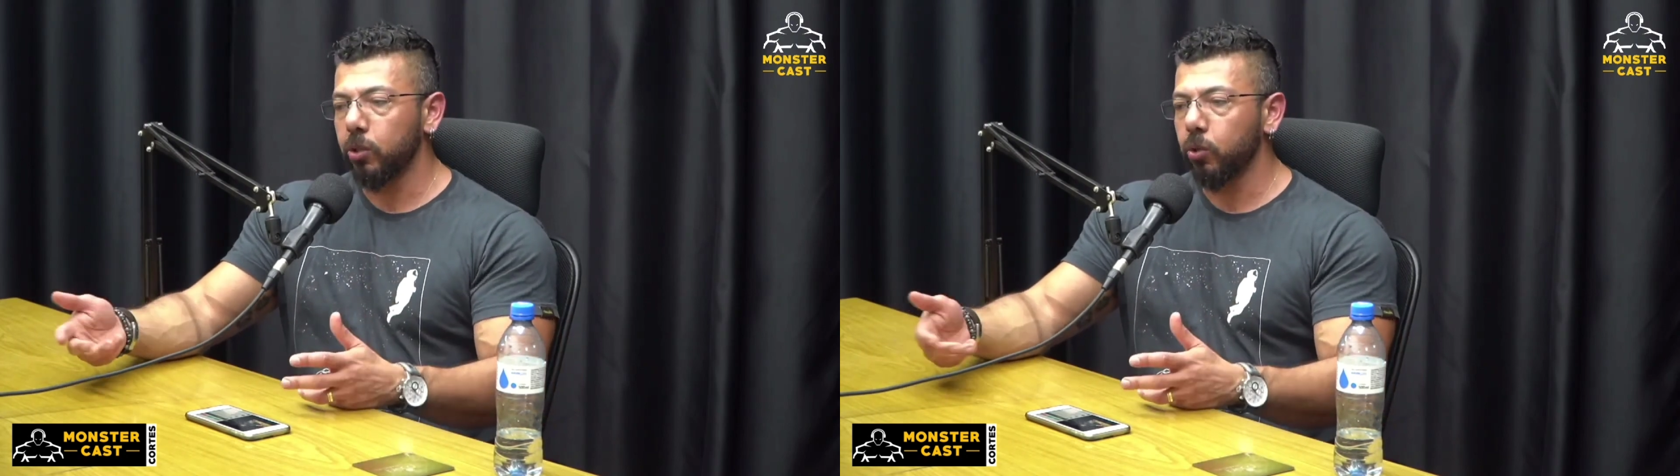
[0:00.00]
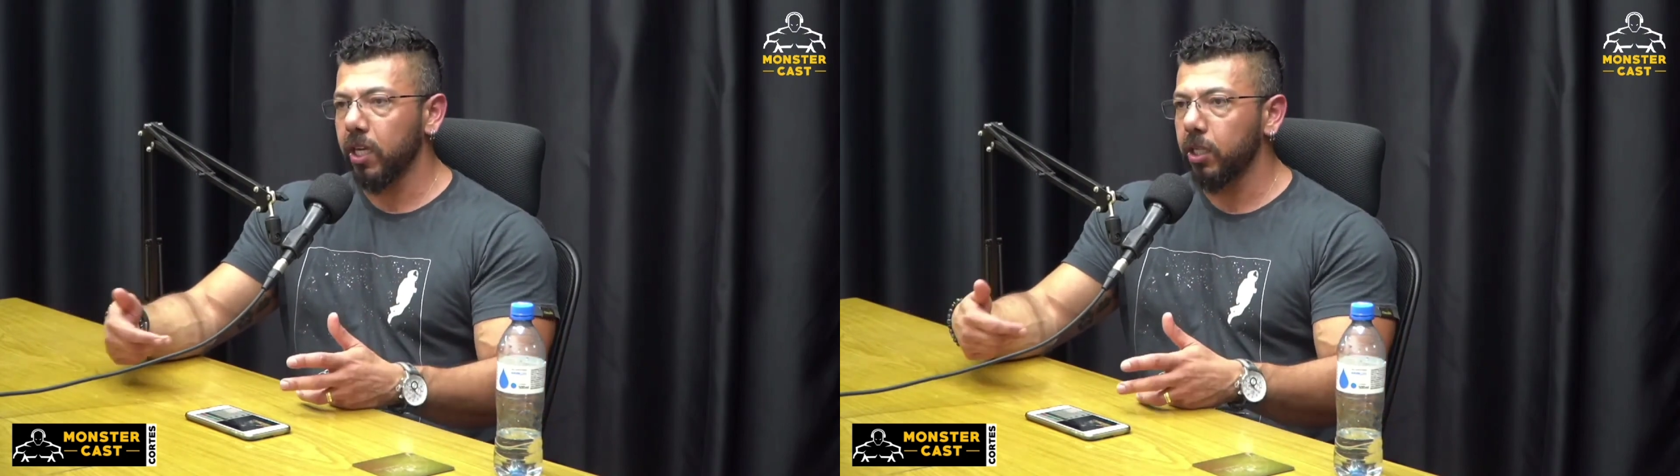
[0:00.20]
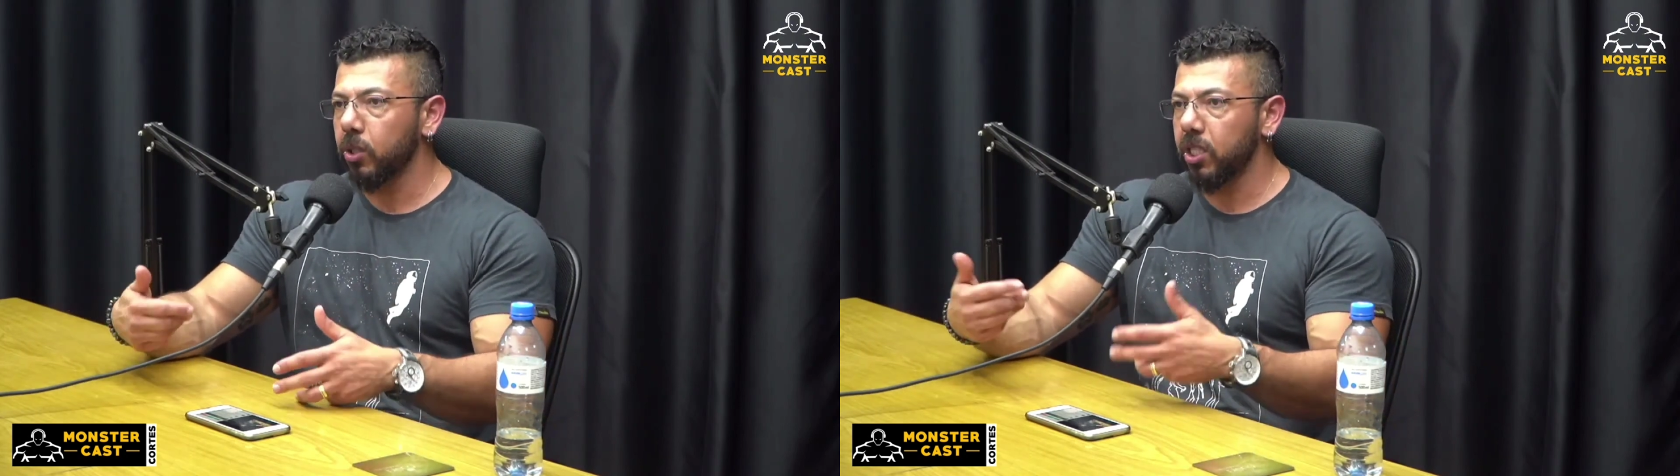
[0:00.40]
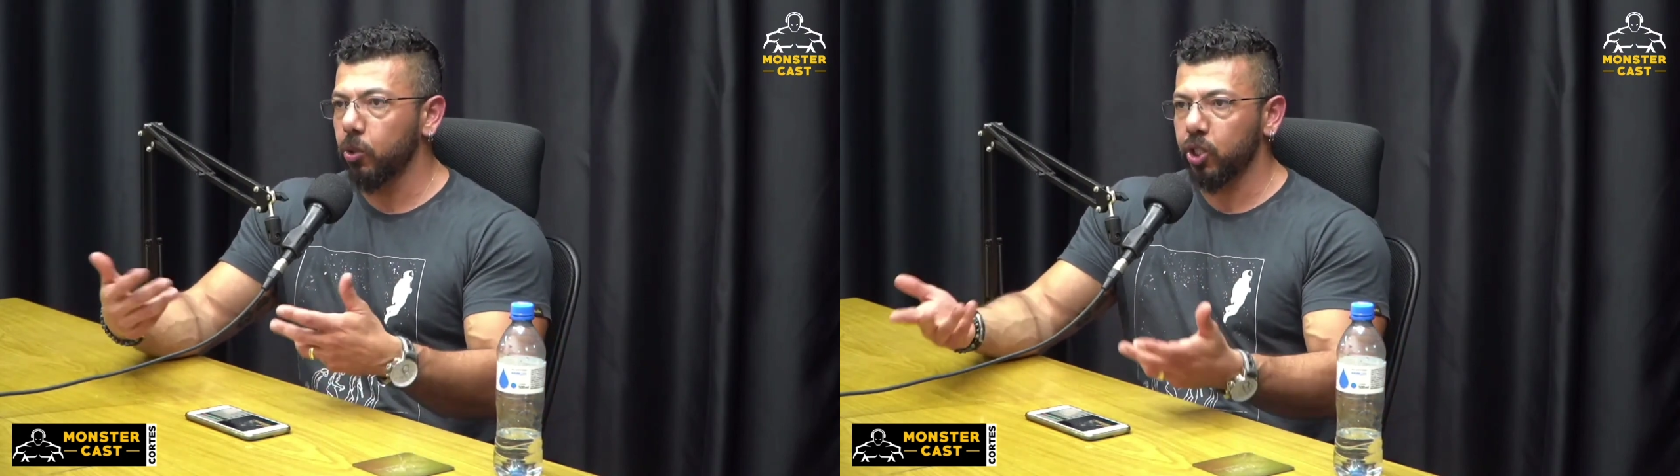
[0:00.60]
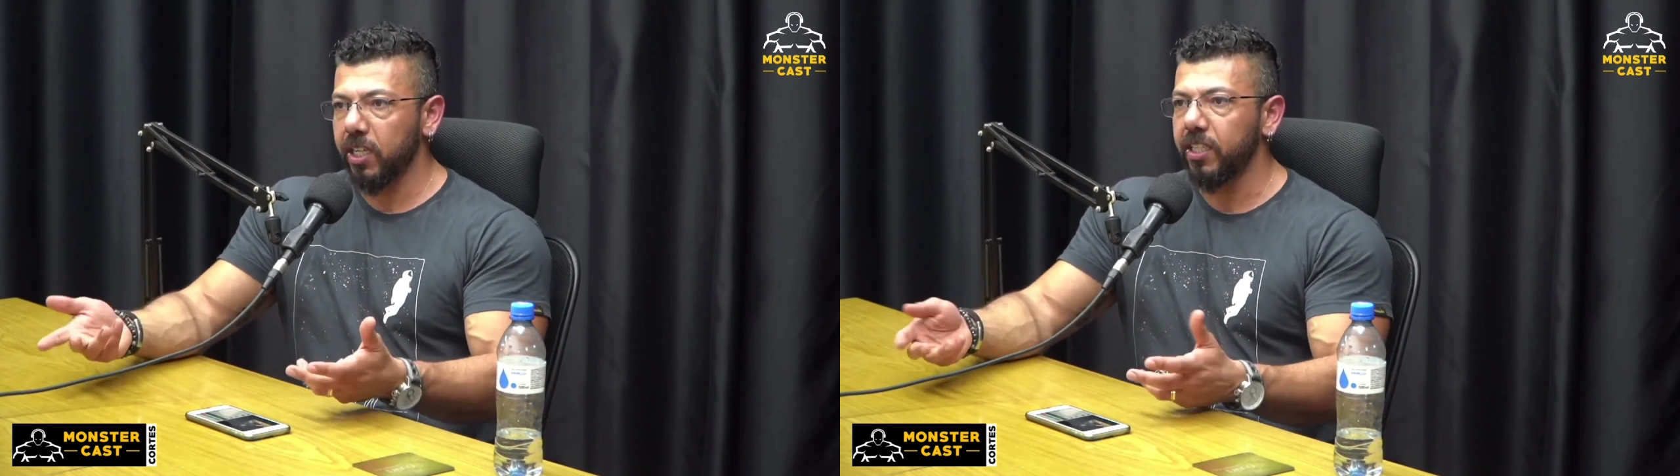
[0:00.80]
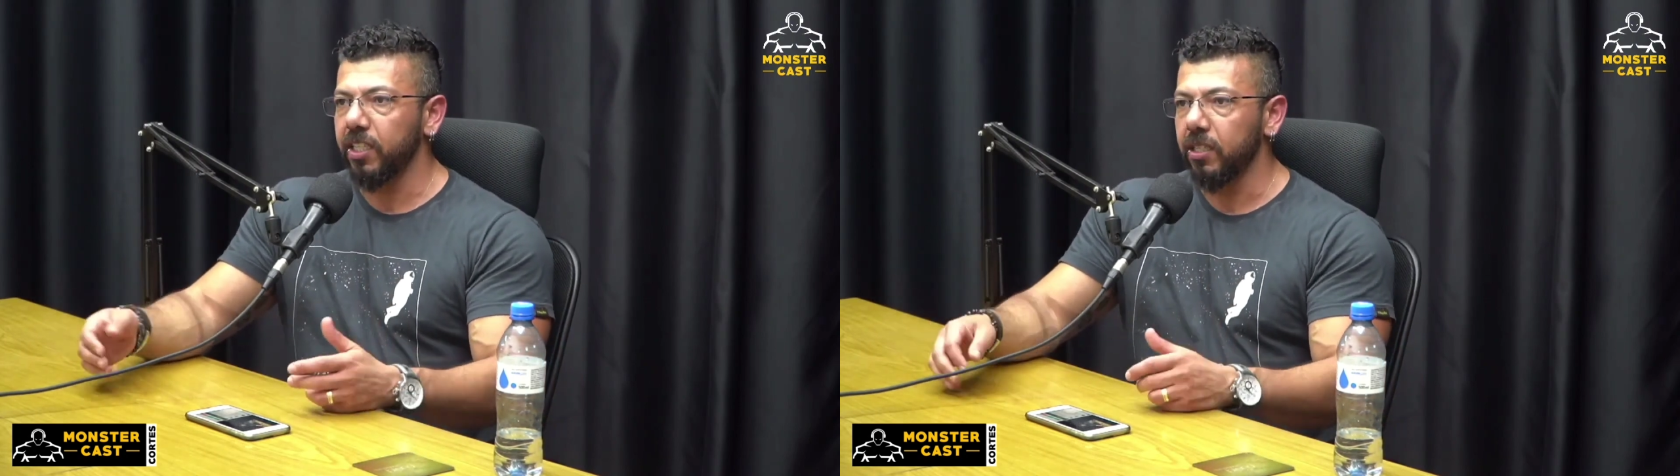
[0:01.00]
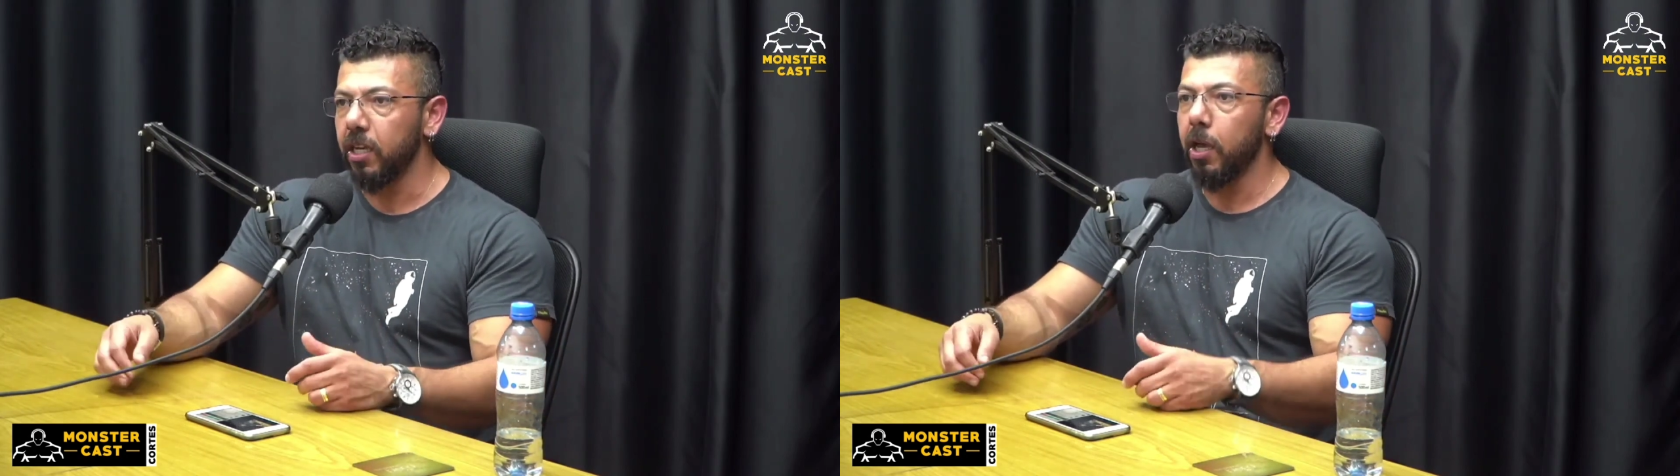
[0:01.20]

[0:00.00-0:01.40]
do que aquilo que você gostaria,